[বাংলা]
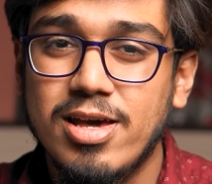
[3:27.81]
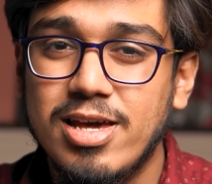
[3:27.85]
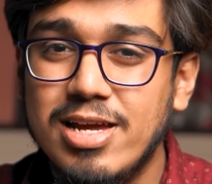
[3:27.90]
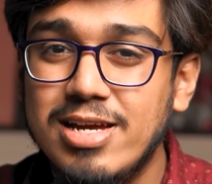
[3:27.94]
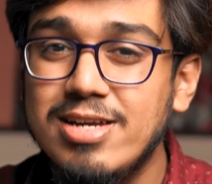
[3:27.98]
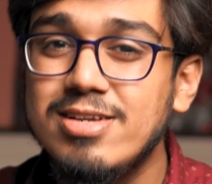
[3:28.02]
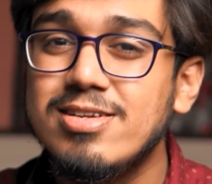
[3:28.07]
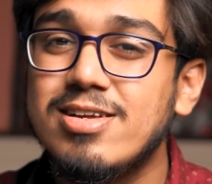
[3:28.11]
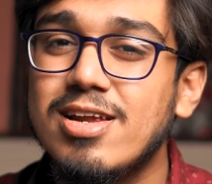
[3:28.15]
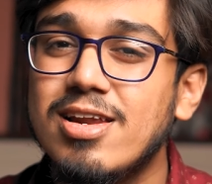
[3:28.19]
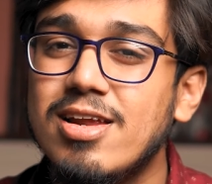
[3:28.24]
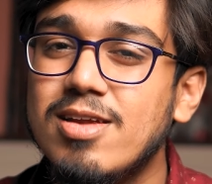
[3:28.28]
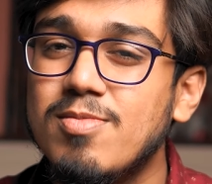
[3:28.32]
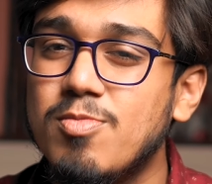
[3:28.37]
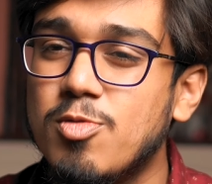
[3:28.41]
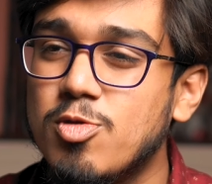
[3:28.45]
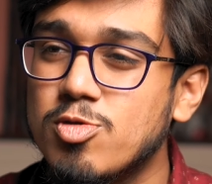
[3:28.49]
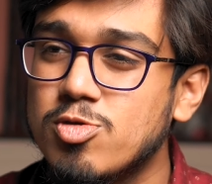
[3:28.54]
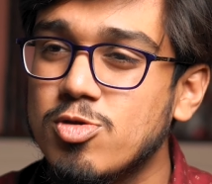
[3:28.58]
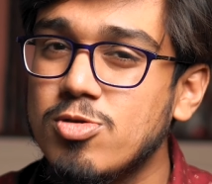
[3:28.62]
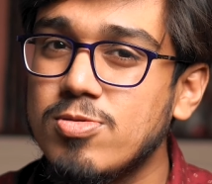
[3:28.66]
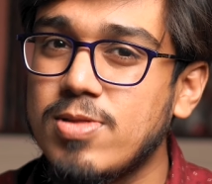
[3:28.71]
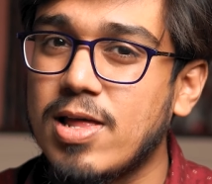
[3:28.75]
ইন্টেলের
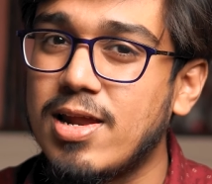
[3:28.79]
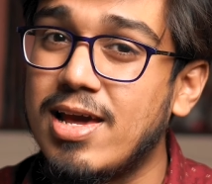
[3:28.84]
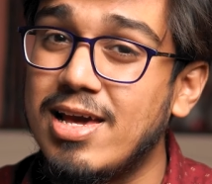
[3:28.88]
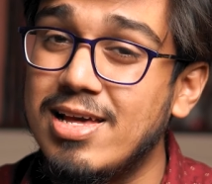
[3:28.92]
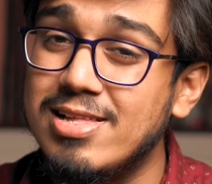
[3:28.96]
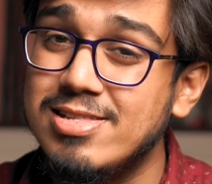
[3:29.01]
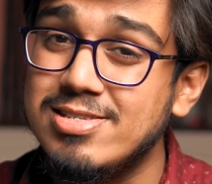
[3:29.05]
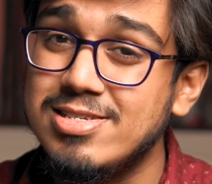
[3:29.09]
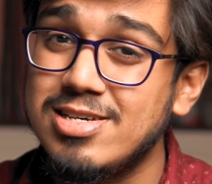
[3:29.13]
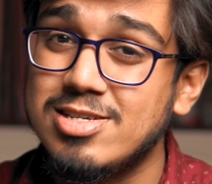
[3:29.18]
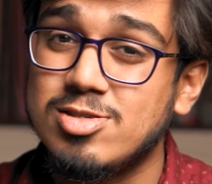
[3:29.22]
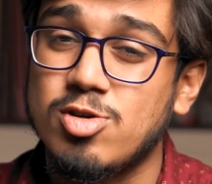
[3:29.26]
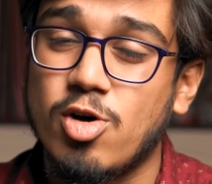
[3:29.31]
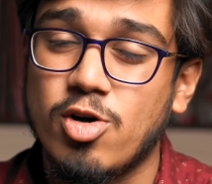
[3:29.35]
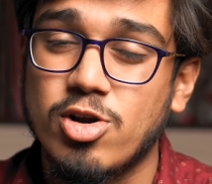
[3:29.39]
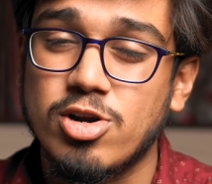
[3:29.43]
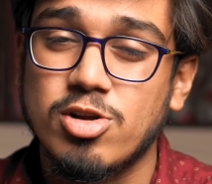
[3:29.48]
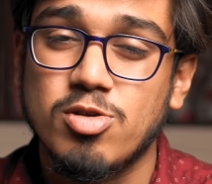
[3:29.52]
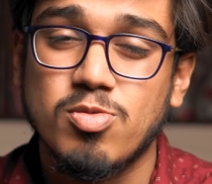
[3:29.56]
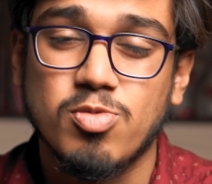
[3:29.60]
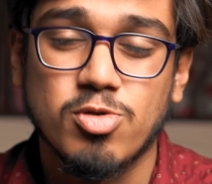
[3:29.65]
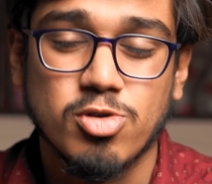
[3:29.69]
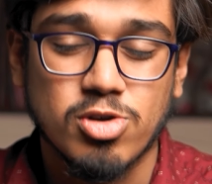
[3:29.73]
মতো তারা এলজিএ
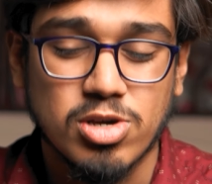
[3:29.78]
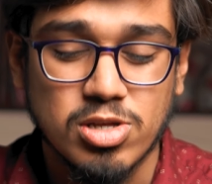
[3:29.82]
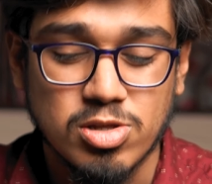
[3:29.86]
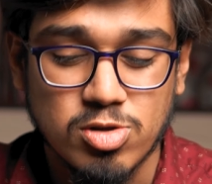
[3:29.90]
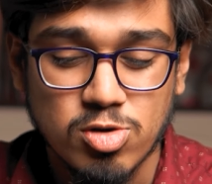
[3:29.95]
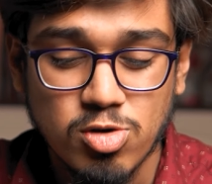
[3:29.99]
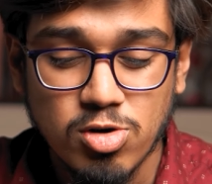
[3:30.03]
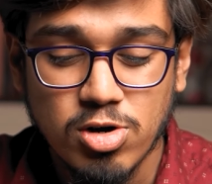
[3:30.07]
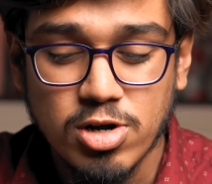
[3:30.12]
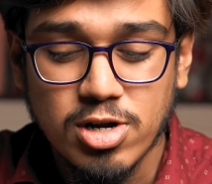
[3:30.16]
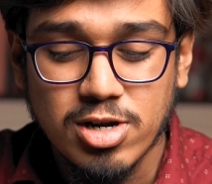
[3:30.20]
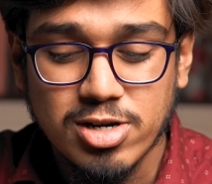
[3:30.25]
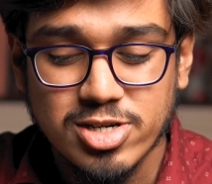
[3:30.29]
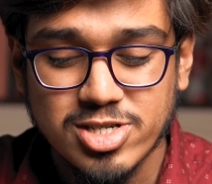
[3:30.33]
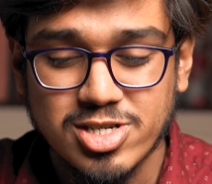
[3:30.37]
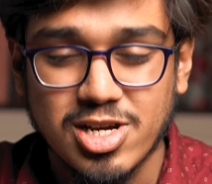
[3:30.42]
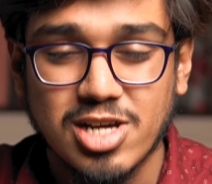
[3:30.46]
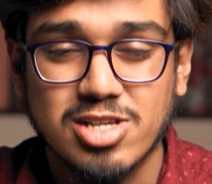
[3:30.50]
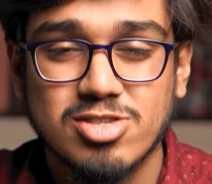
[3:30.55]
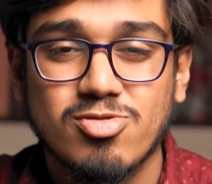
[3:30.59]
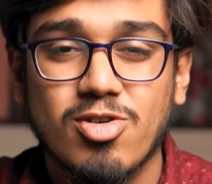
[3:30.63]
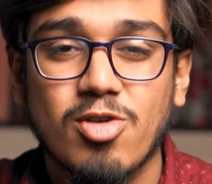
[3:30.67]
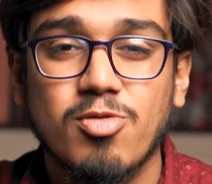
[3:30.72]
সকেটের উপর কিন্তু
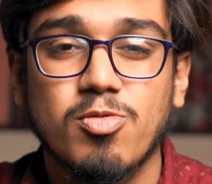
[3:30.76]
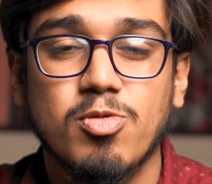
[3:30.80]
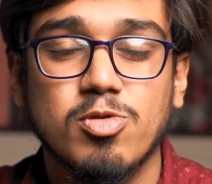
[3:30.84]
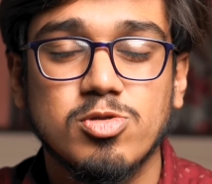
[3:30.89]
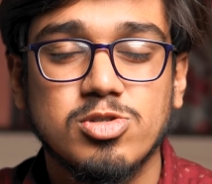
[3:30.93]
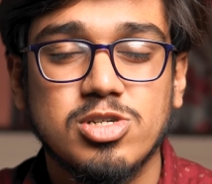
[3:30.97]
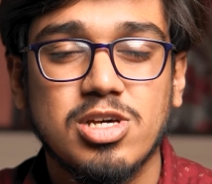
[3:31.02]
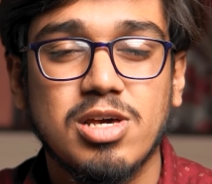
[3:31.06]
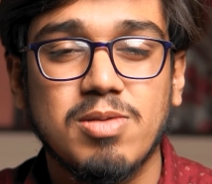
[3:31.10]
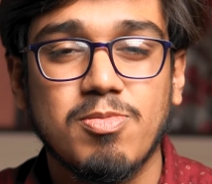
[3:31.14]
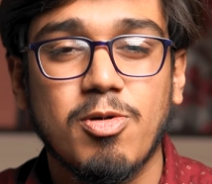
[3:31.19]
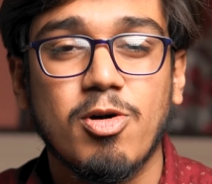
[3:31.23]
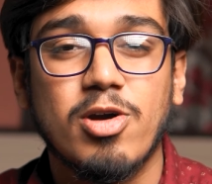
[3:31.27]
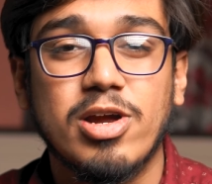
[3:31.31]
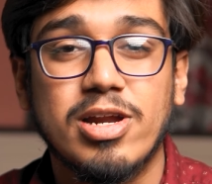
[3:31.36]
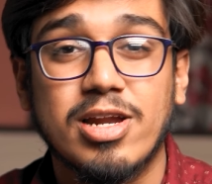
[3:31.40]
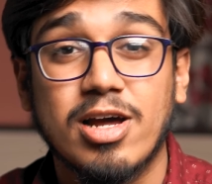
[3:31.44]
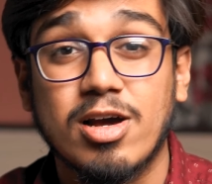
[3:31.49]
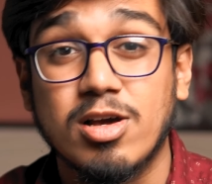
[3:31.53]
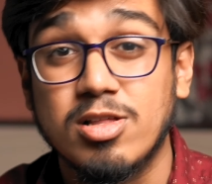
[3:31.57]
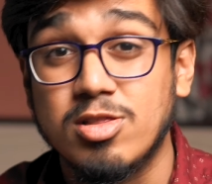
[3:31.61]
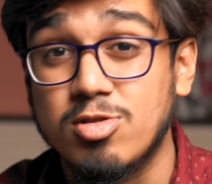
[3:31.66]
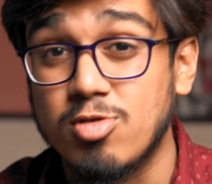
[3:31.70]
ট্রান্সফর্ম হচ্ছে এবং এটা
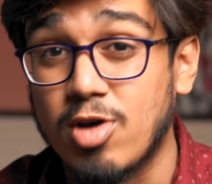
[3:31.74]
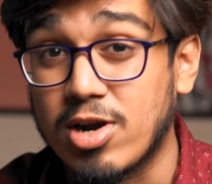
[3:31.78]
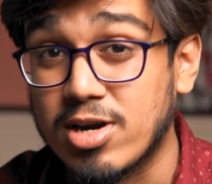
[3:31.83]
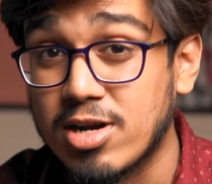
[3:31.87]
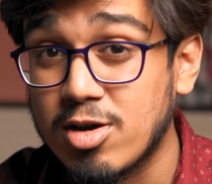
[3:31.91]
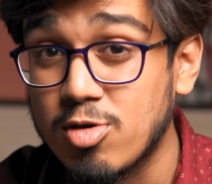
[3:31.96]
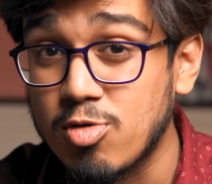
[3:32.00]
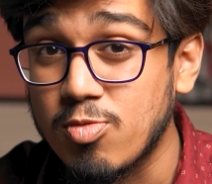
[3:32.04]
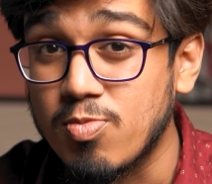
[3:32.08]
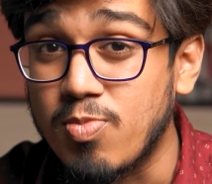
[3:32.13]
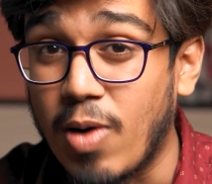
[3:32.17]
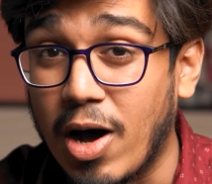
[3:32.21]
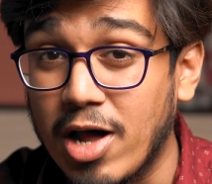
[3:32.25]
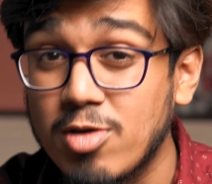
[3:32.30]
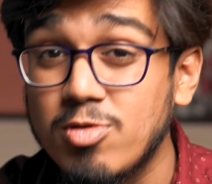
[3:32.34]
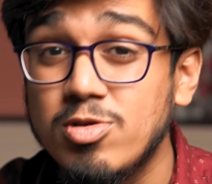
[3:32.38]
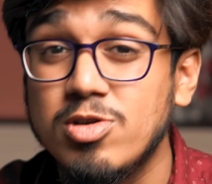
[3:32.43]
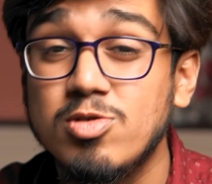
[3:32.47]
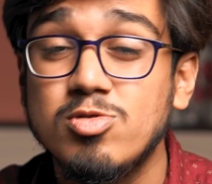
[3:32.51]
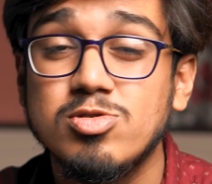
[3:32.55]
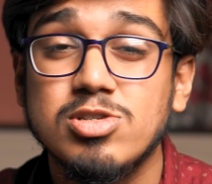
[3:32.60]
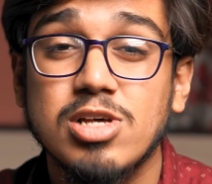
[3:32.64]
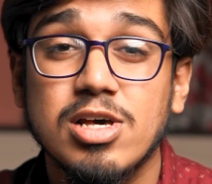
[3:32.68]
কিন্তু একটা খুব ভালো
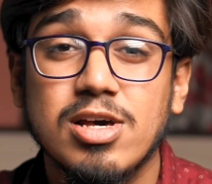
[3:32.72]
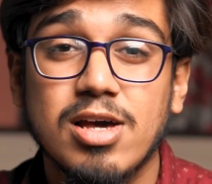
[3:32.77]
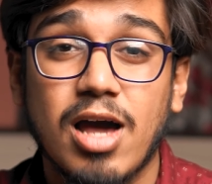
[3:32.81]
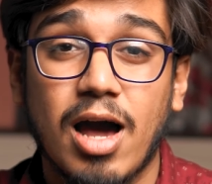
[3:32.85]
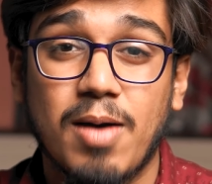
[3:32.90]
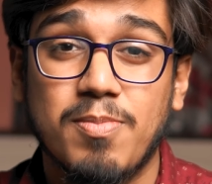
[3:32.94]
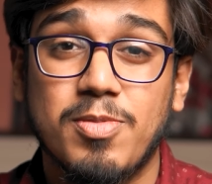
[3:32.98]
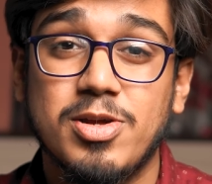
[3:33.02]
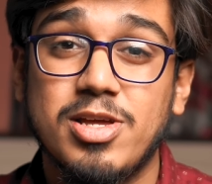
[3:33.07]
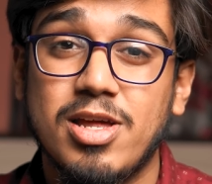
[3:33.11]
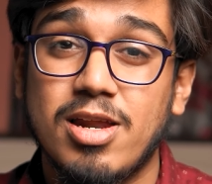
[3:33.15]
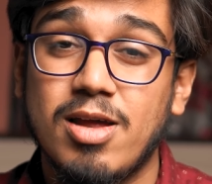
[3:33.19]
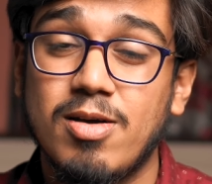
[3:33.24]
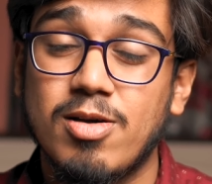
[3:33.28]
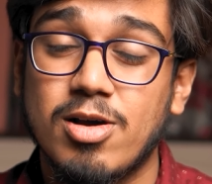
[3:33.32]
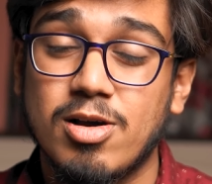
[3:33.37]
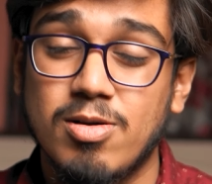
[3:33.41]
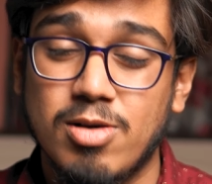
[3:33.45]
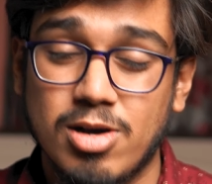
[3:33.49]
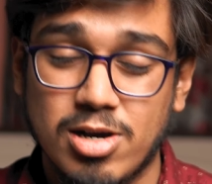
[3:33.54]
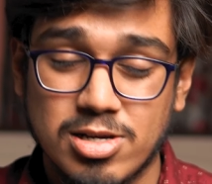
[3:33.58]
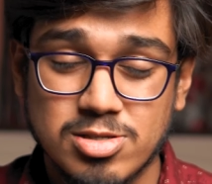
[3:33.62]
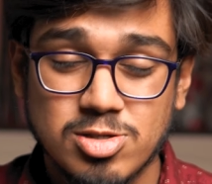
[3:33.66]
নিউজ আমরা যারা
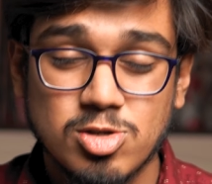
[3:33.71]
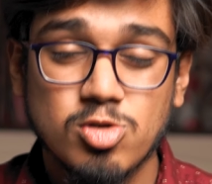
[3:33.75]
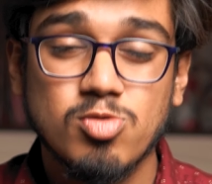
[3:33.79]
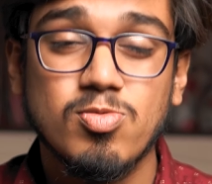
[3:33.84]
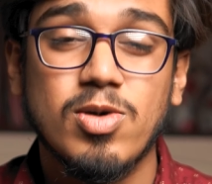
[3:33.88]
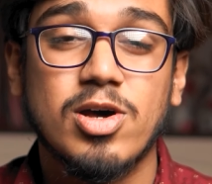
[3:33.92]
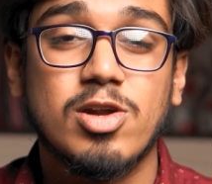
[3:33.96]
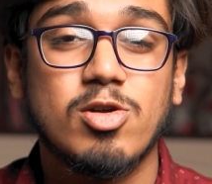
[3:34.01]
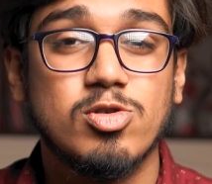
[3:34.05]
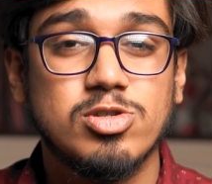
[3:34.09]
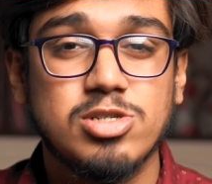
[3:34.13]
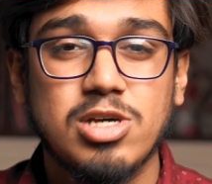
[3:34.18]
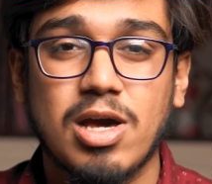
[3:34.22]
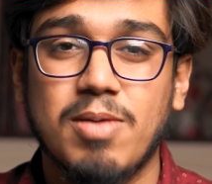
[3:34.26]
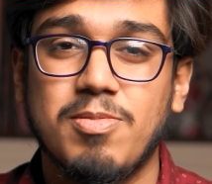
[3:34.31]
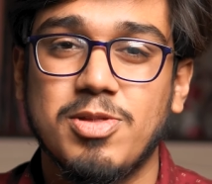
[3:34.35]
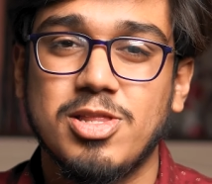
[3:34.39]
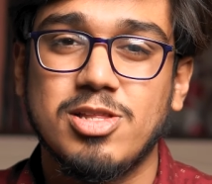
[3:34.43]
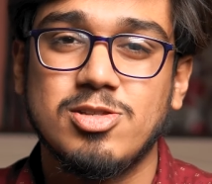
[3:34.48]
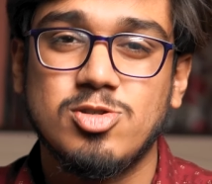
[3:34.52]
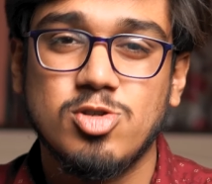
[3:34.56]
কনজিউমার রয়েছি আমাদের